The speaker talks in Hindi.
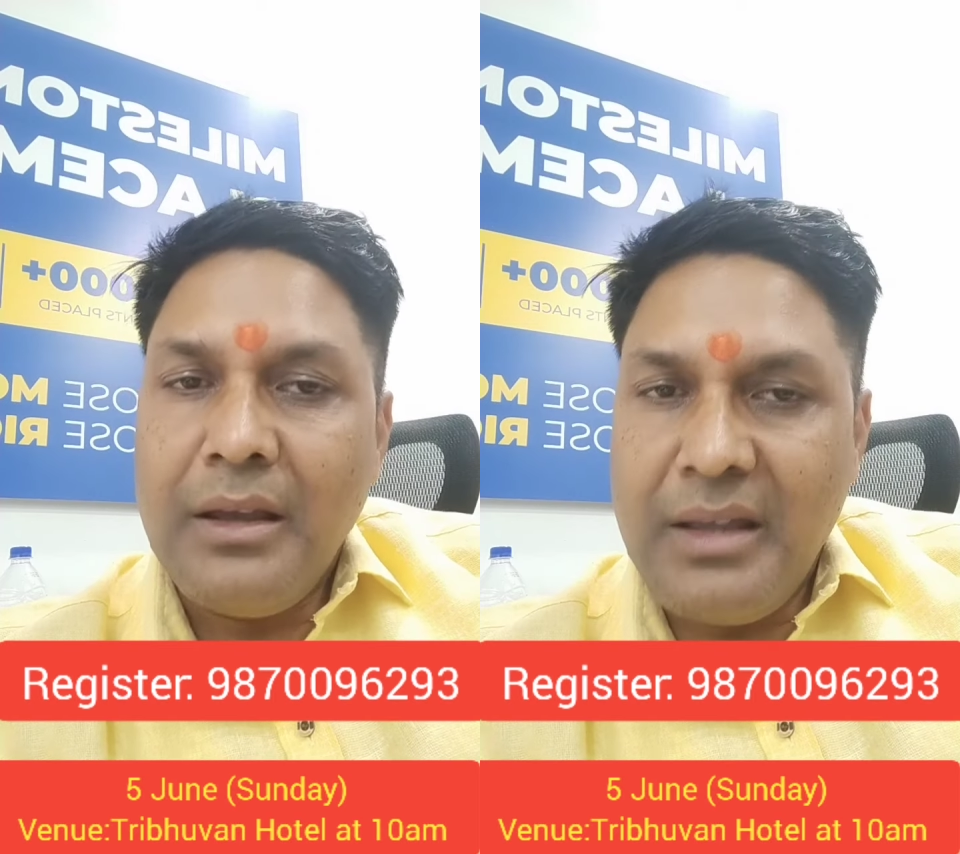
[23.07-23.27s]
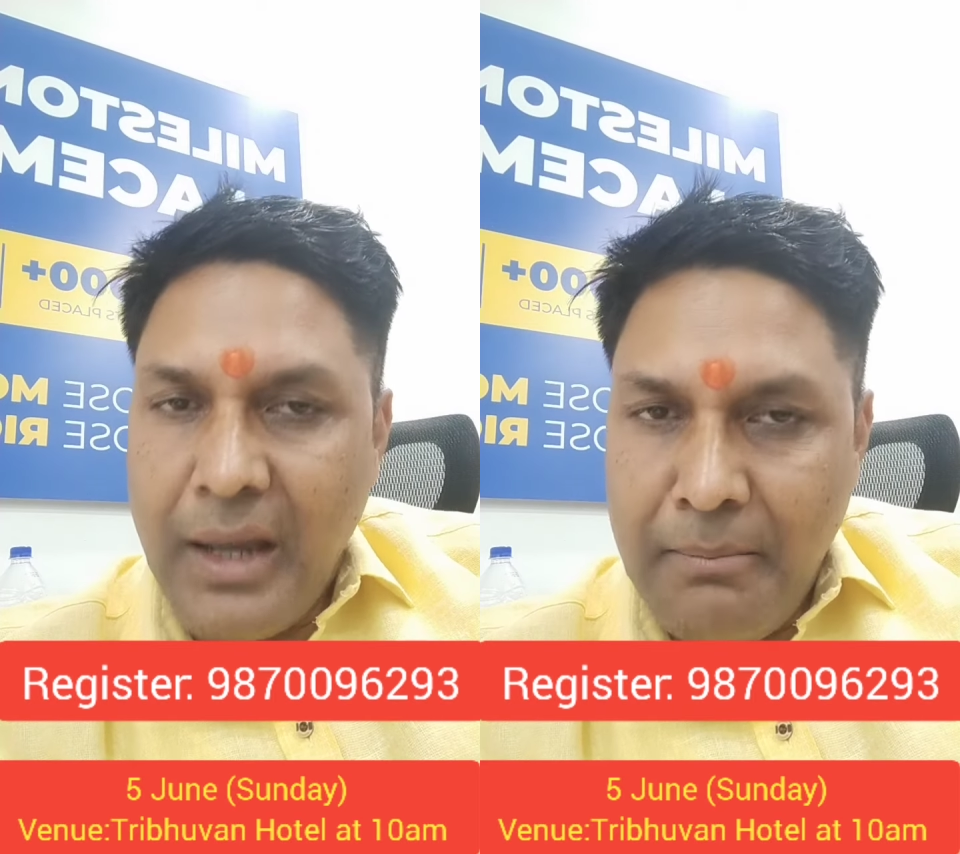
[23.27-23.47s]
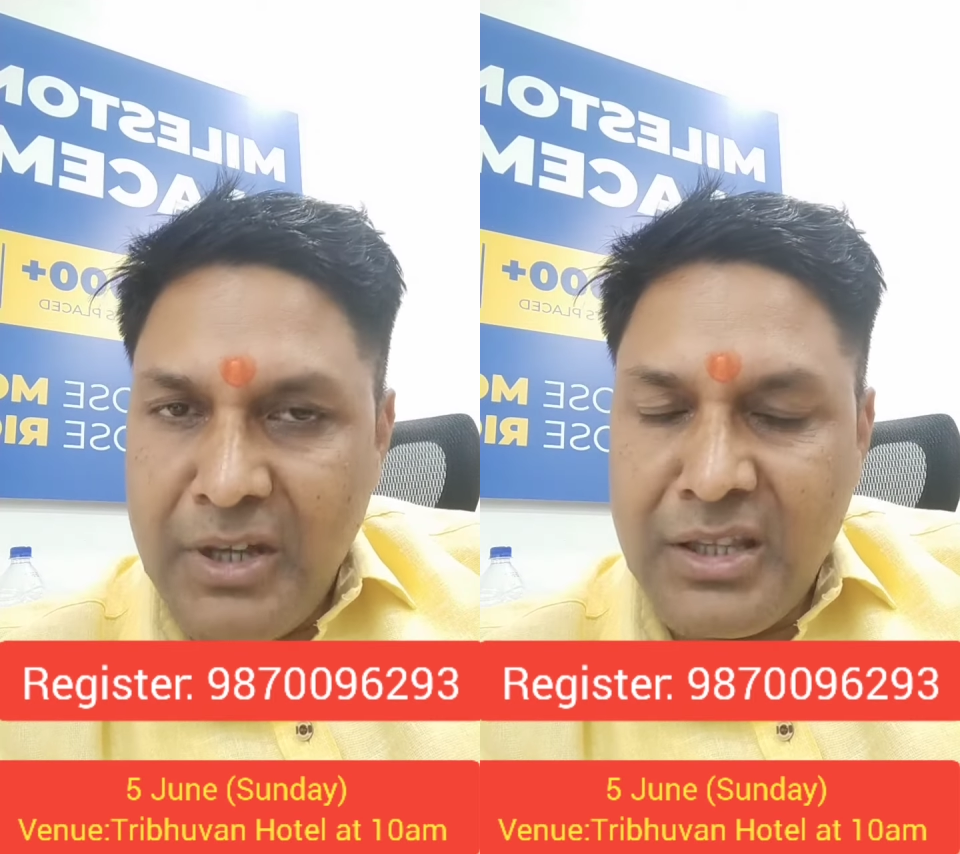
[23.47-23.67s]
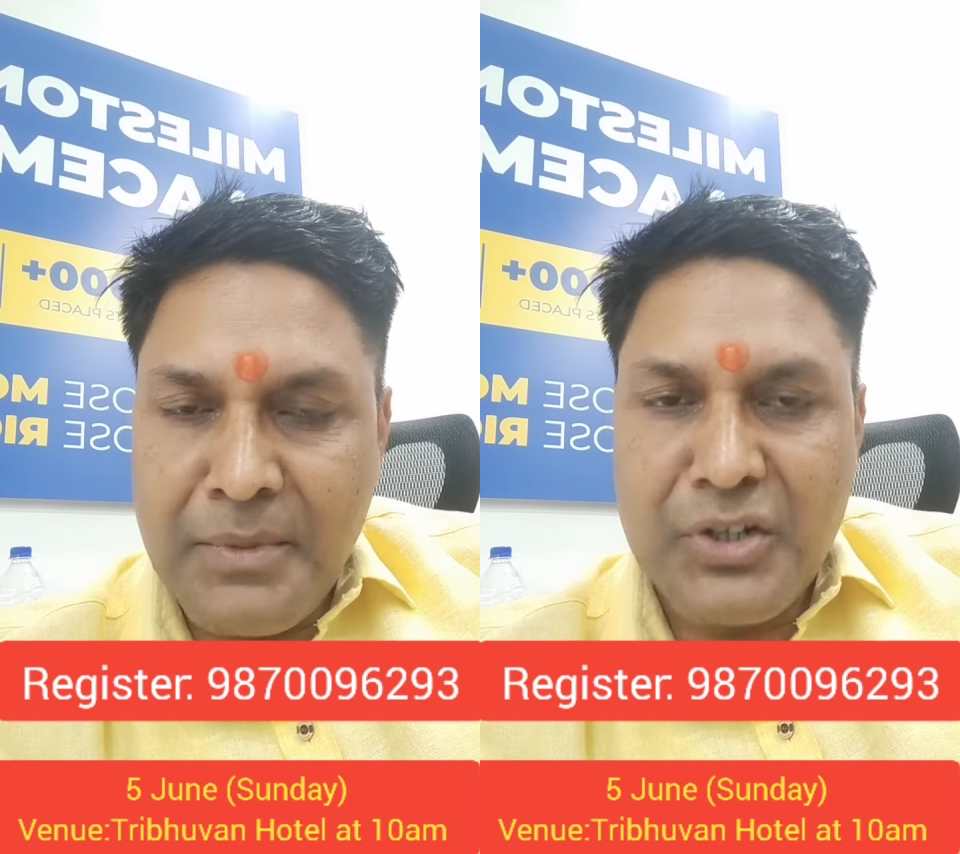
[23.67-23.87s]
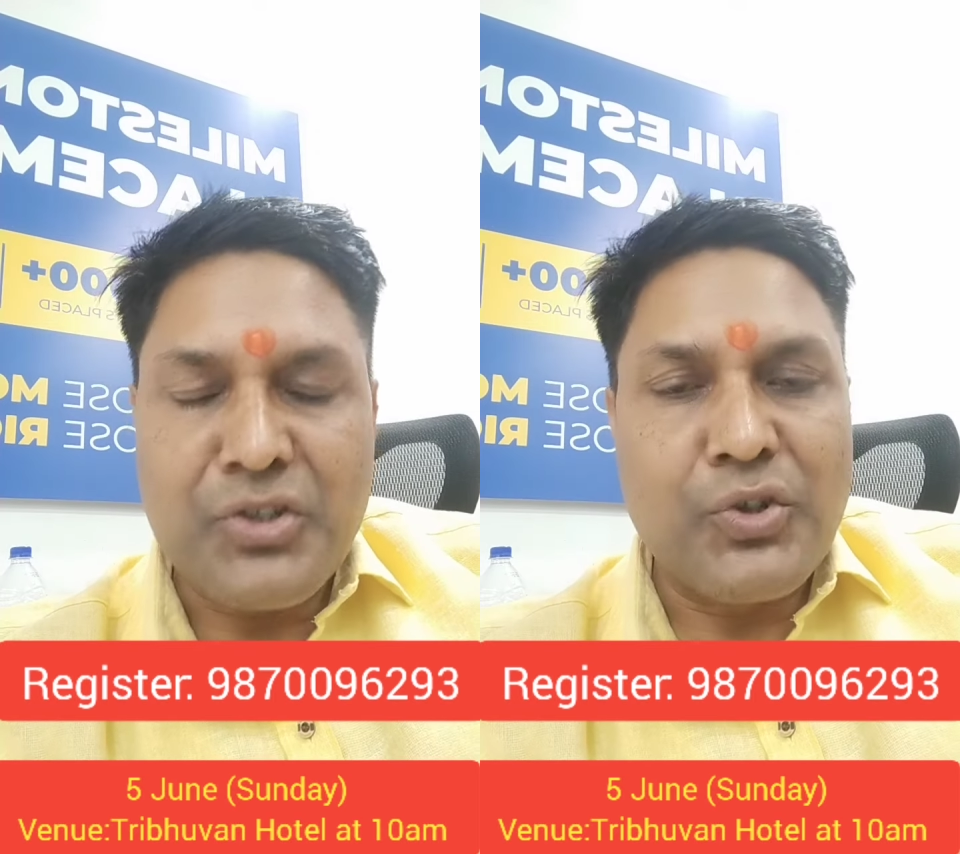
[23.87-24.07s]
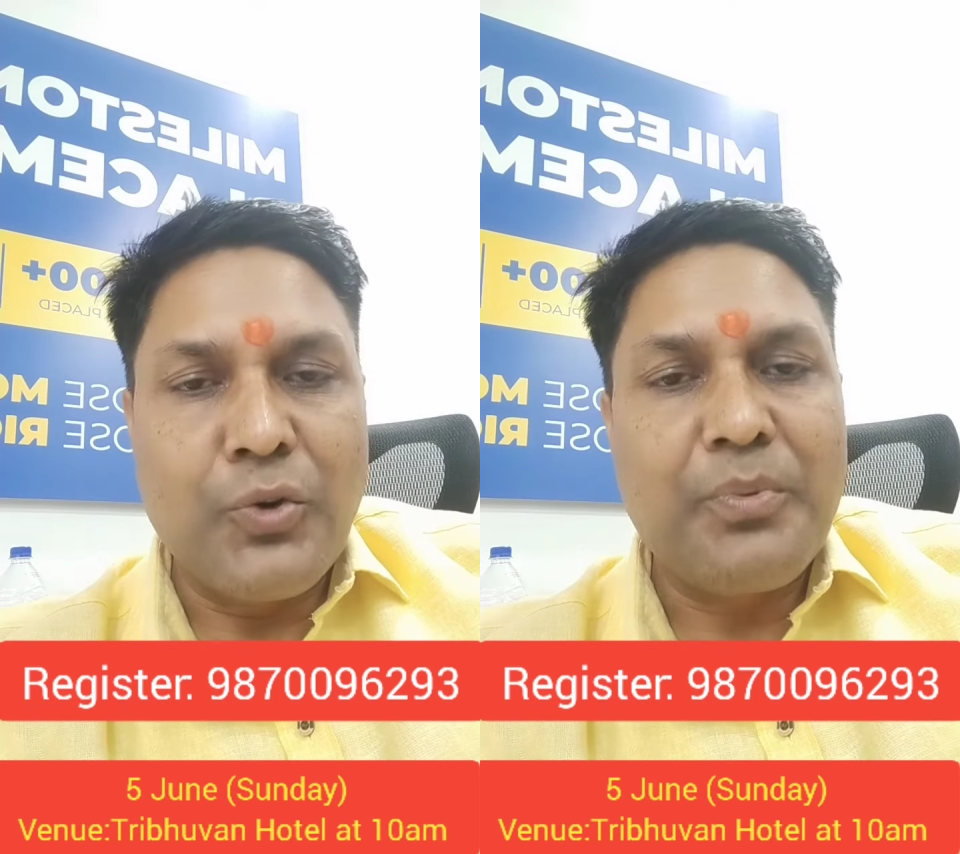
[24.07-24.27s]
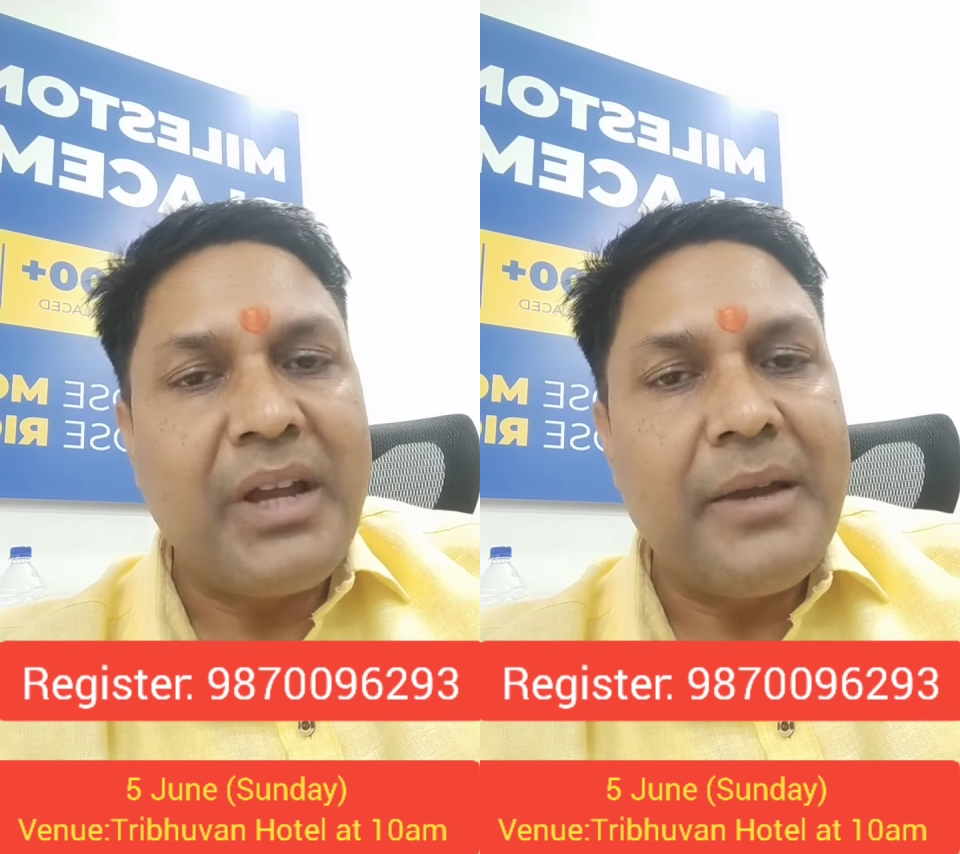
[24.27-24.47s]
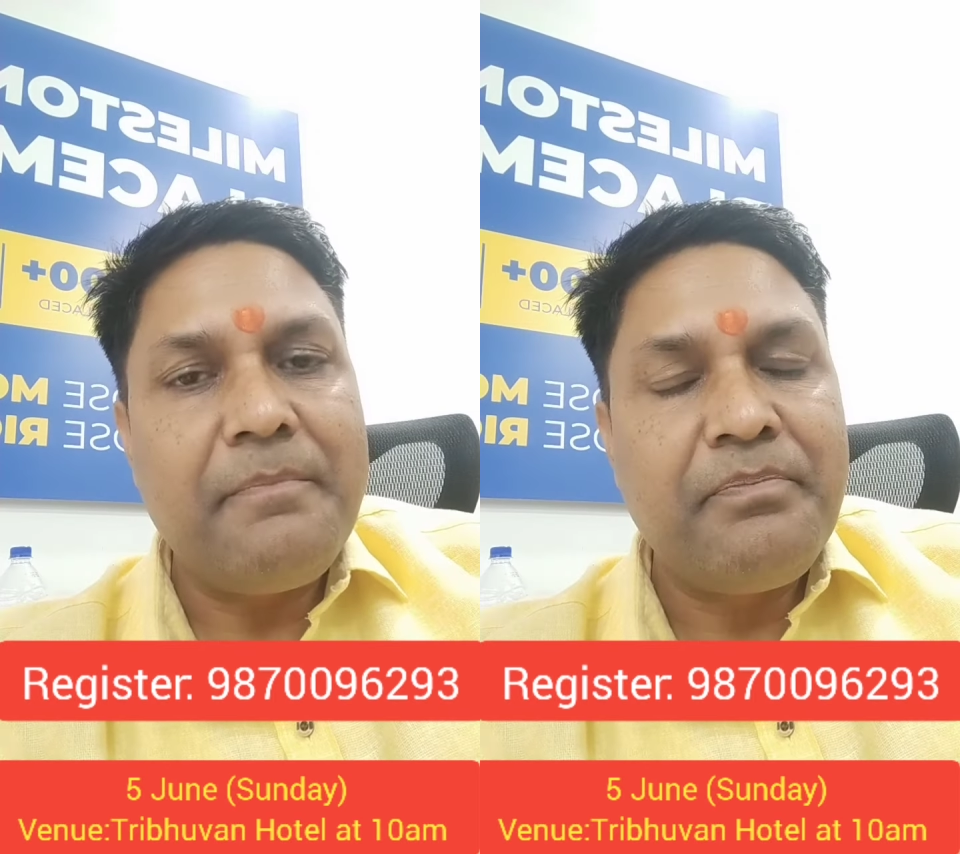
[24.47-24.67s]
या मैथमेटिक्स ग्रुप के